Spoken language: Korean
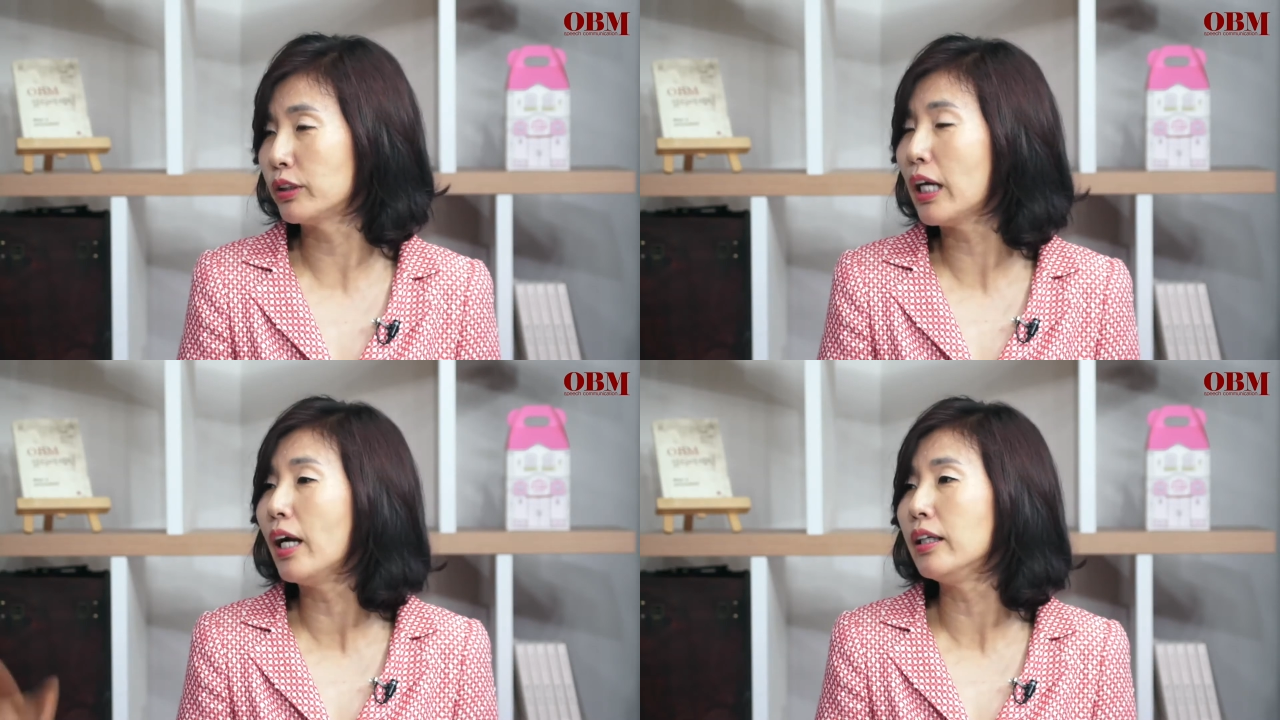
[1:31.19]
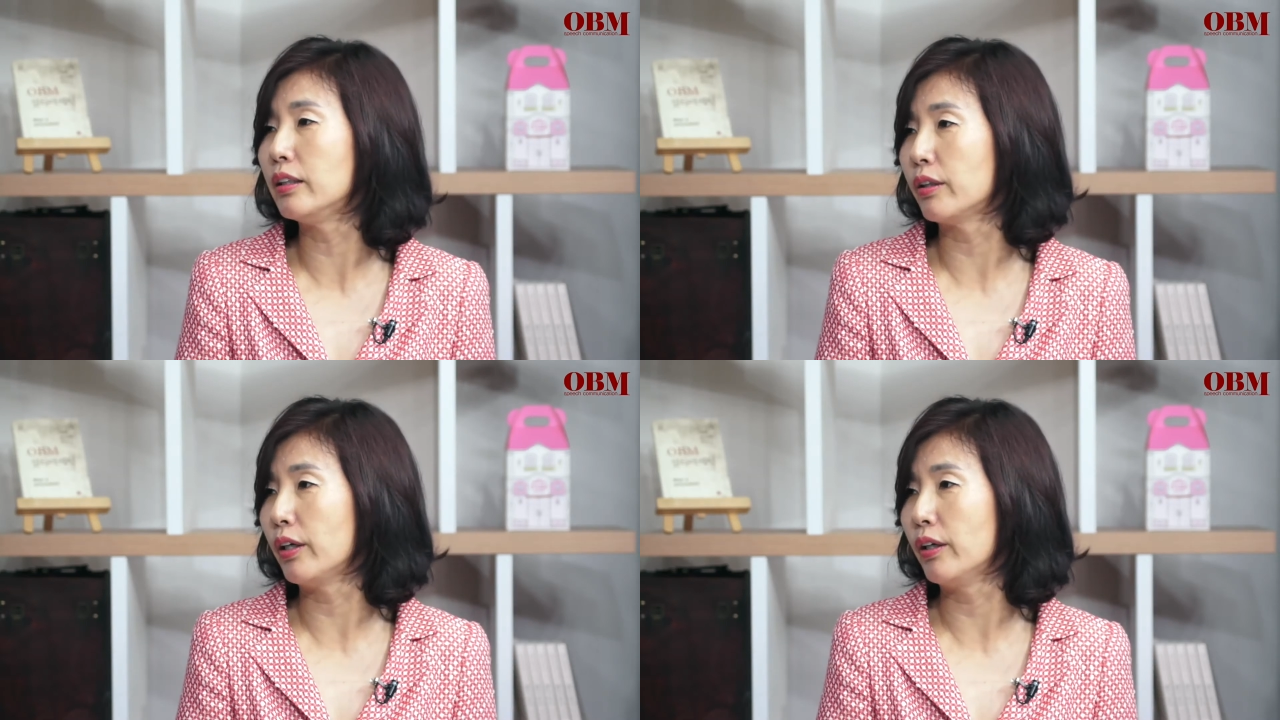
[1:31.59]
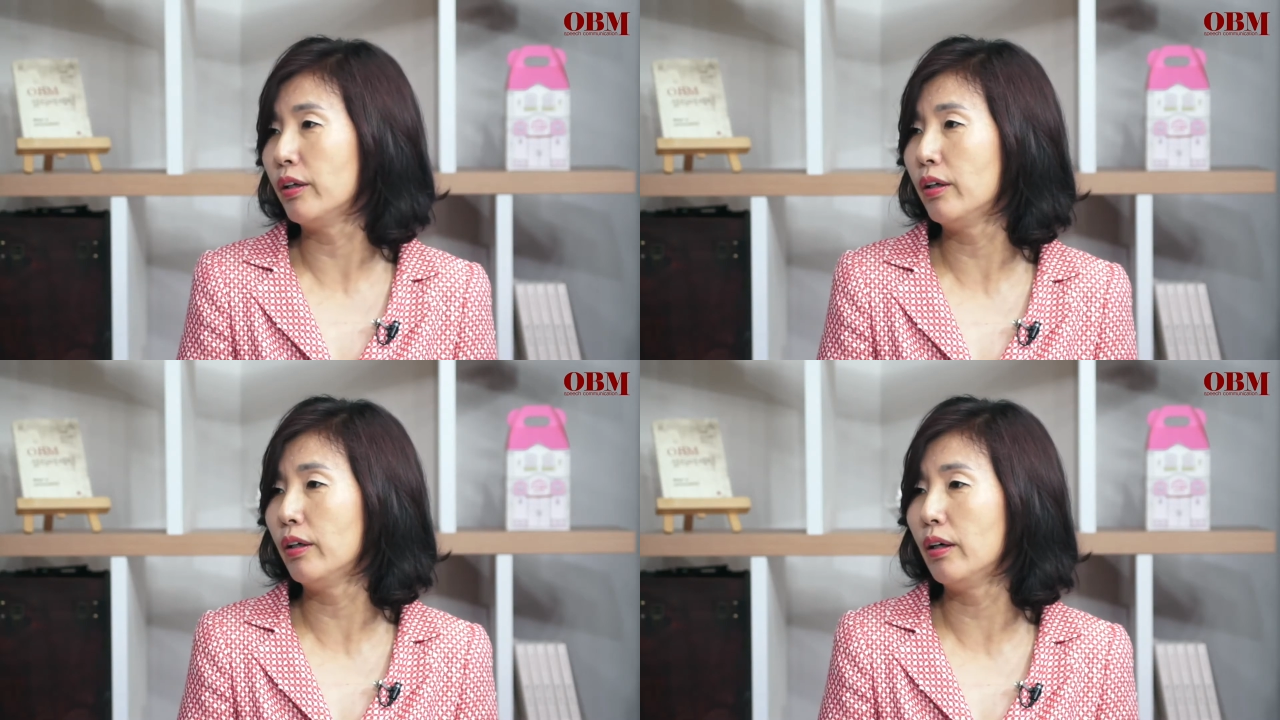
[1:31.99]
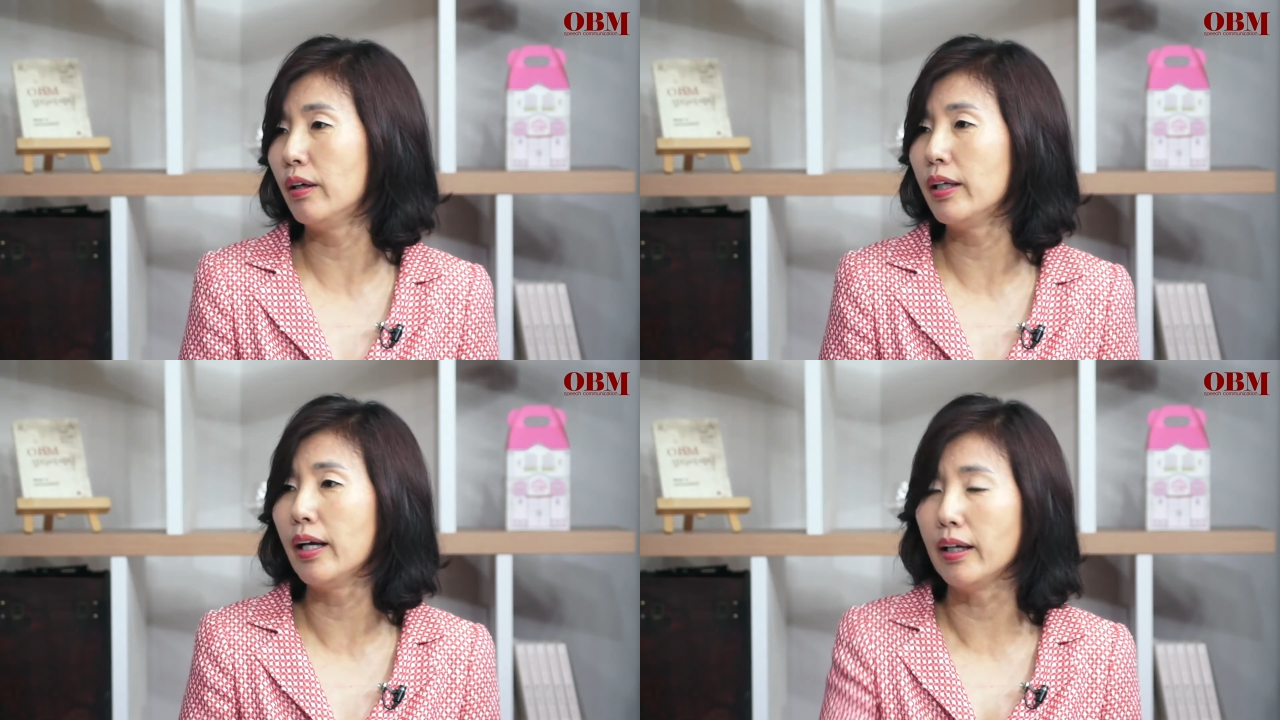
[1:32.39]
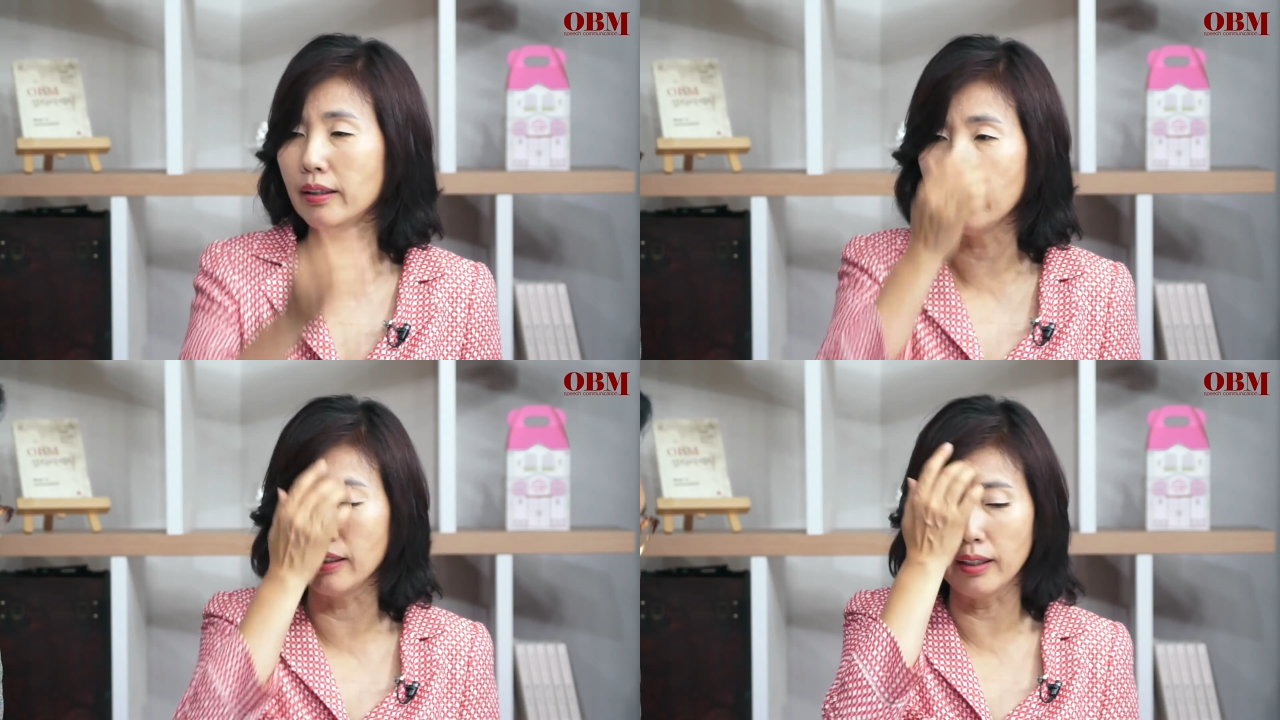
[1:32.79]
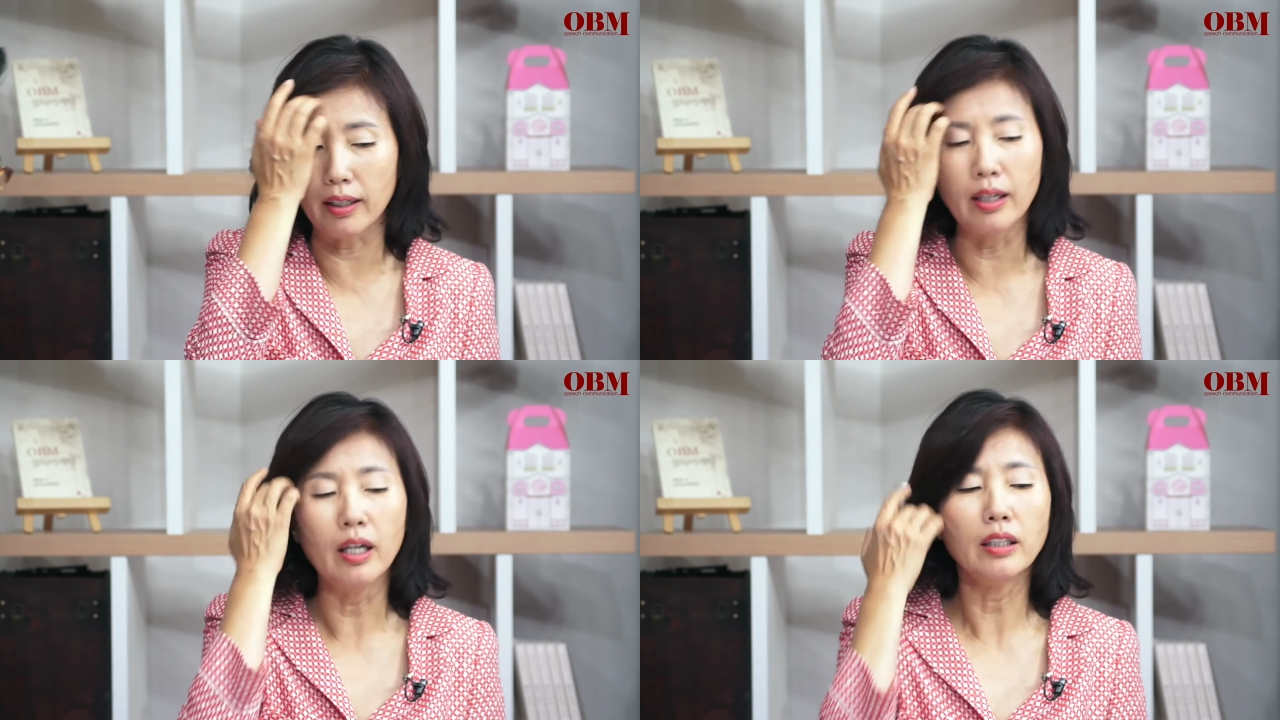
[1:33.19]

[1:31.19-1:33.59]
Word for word: 생각이 들어요. 독설이 예, 예, 예.